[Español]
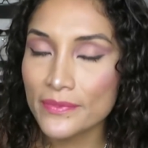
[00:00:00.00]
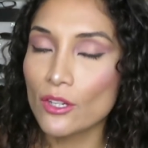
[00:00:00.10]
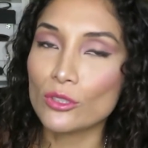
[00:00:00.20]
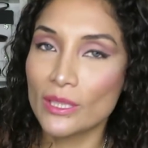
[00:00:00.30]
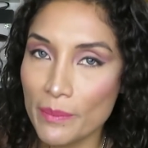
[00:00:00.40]

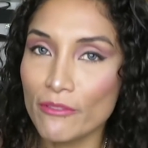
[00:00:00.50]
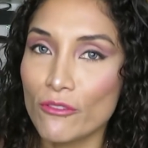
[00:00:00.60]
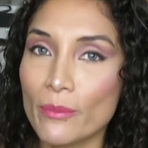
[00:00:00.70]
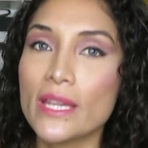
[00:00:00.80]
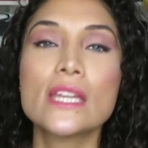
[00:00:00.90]
o se
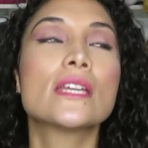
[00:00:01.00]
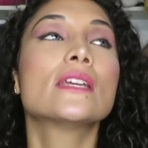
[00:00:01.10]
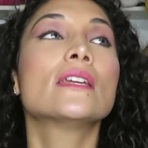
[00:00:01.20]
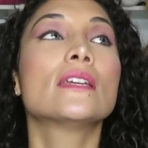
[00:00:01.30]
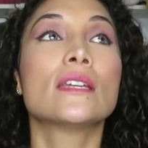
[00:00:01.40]
perfume,
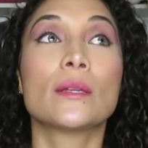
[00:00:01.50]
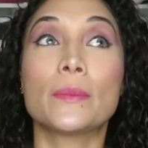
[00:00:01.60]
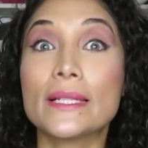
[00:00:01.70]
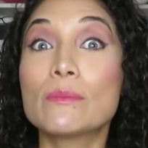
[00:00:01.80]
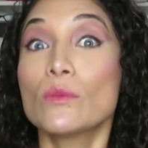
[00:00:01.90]

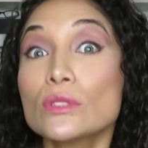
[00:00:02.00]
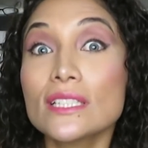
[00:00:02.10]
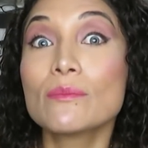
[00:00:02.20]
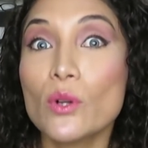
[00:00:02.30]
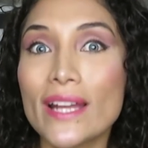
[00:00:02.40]
pues
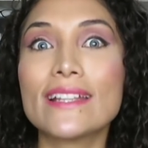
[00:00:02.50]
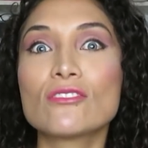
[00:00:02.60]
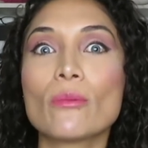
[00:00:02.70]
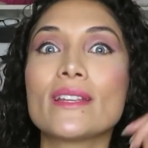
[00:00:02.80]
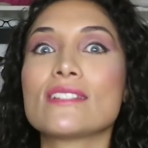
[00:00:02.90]
muchas
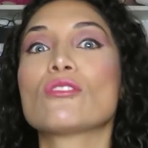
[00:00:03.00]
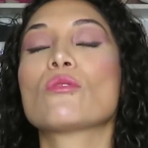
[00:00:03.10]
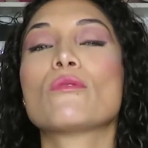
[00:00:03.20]
mujeres toman eso